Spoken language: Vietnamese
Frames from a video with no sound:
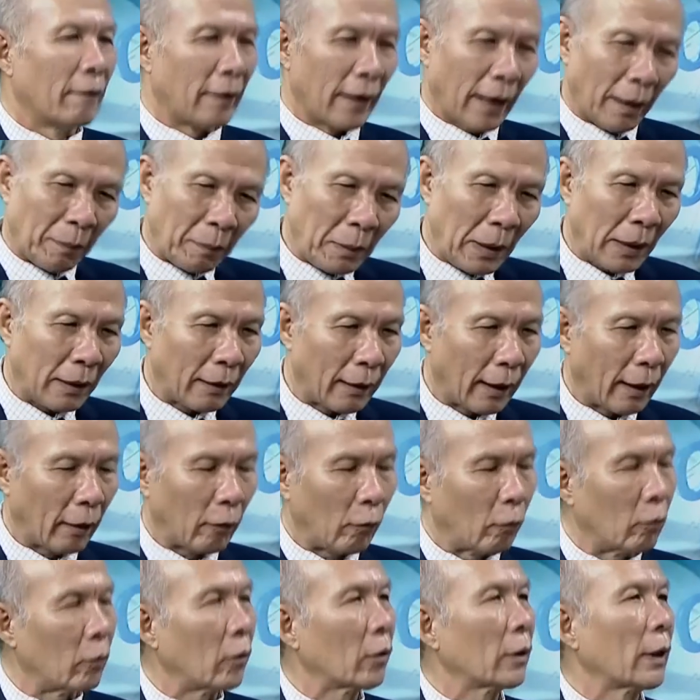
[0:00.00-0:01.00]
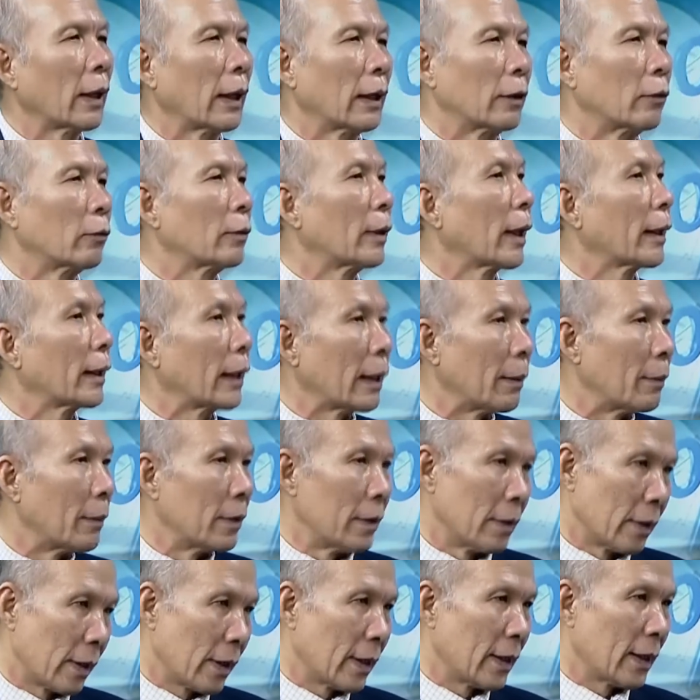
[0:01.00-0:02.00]
Và đặc biệt là cũng có thể chúng ta
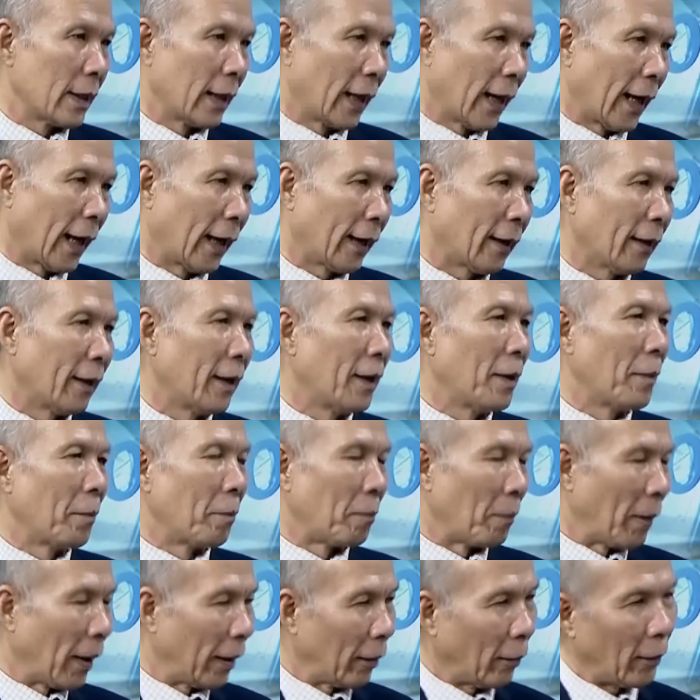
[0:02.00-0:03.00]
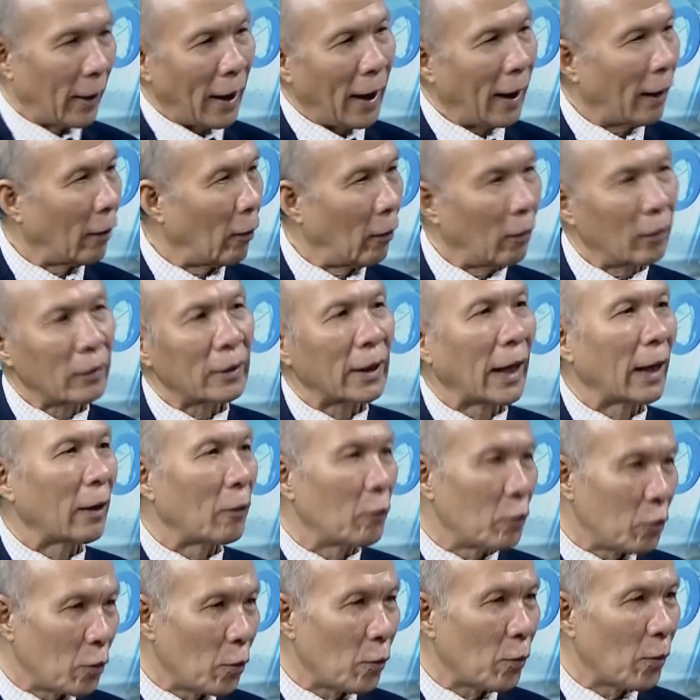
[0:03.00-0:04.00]
tìm ở những cái dự án mà nó đang có
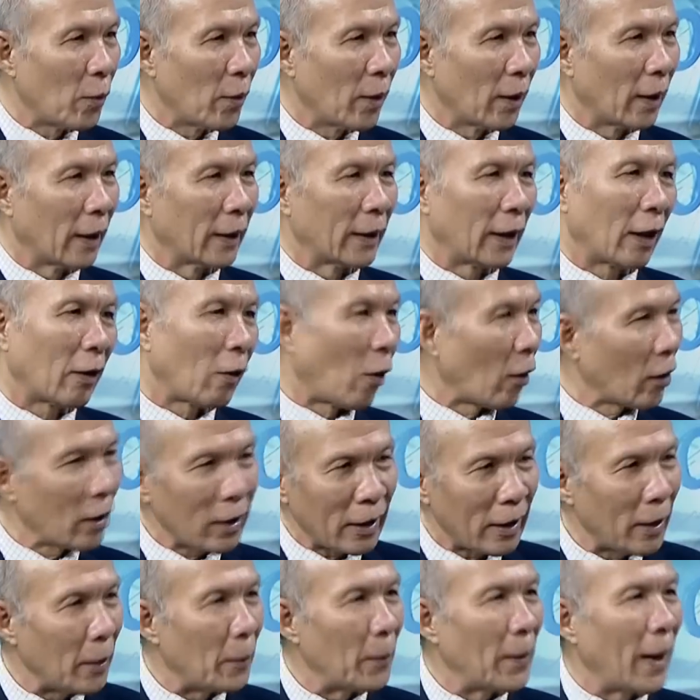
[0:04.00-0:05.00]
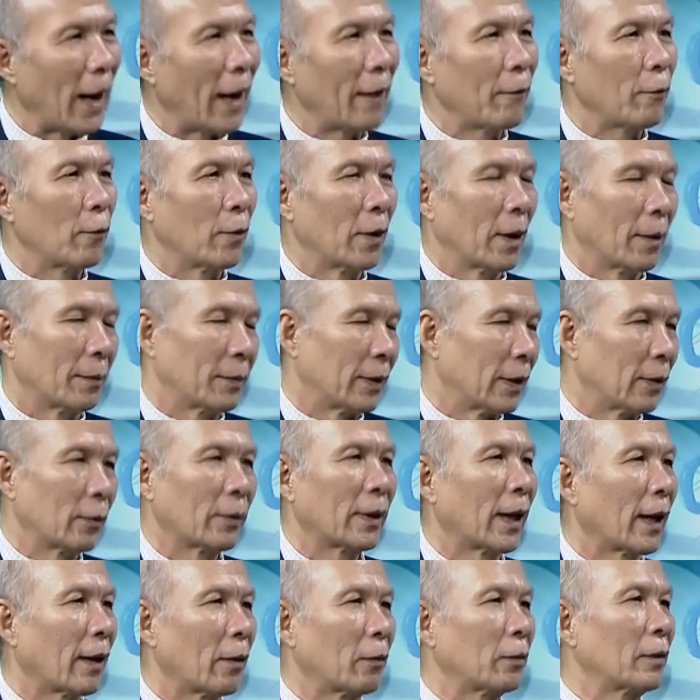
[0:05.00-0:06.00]
tái cấu trúc, người ta có những cái ưu đãi phù hợp thì
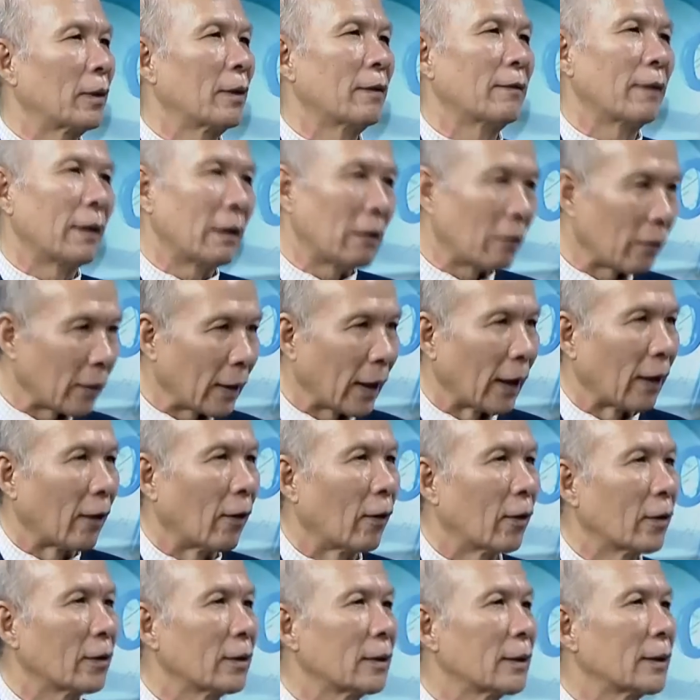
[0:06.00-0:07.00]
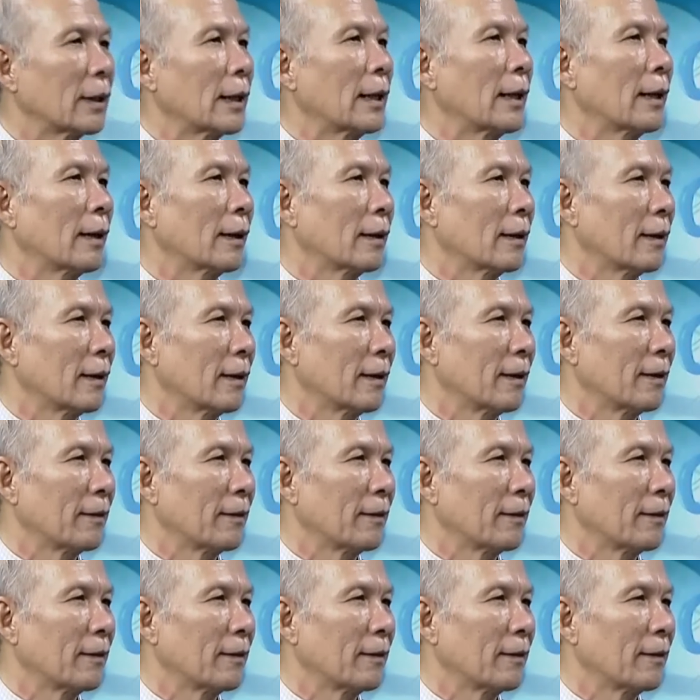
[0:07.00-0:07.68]
chúng ta đầu tư vẫn có thể có sinh lời,